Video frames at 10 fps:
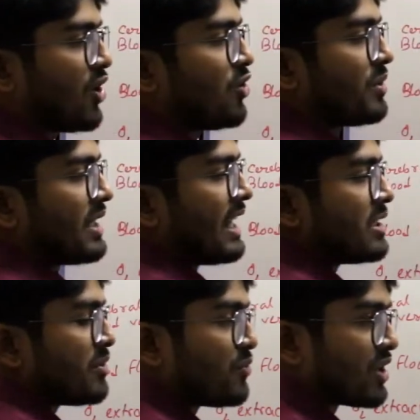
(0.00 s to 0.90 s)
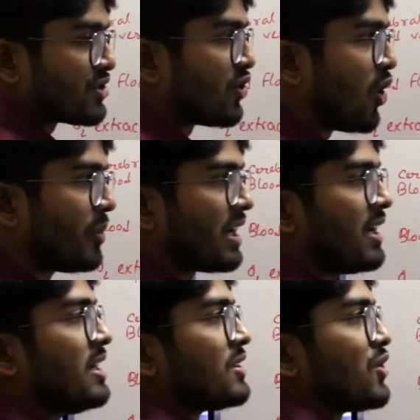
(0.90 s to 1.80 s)
না হবে এটিপি প্রোডাকশন হবে না
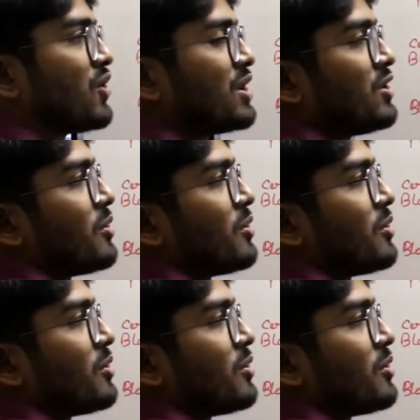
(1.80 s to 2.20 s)
তখন কি